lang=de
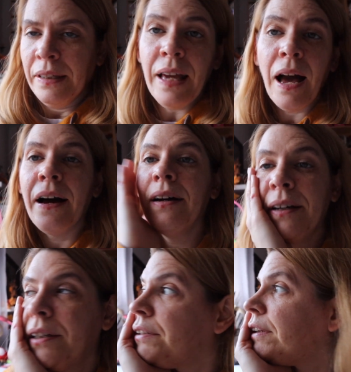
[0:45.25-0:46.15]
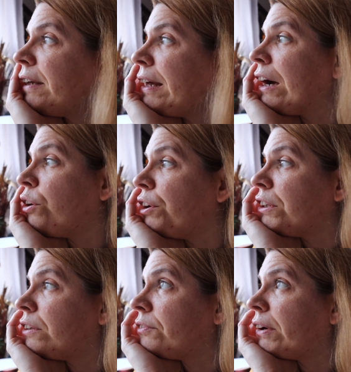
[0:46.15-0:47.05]
Ja, der Tag
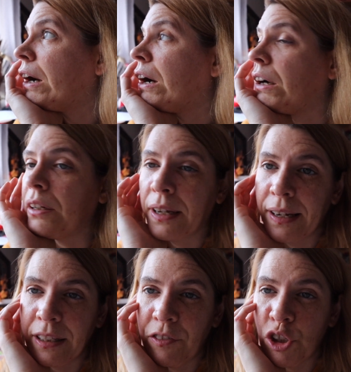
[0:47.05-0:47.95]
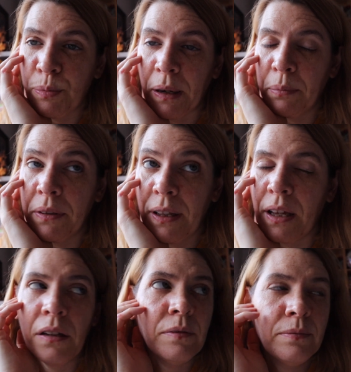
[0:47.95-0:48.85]
heute war relativ entspannt bisher.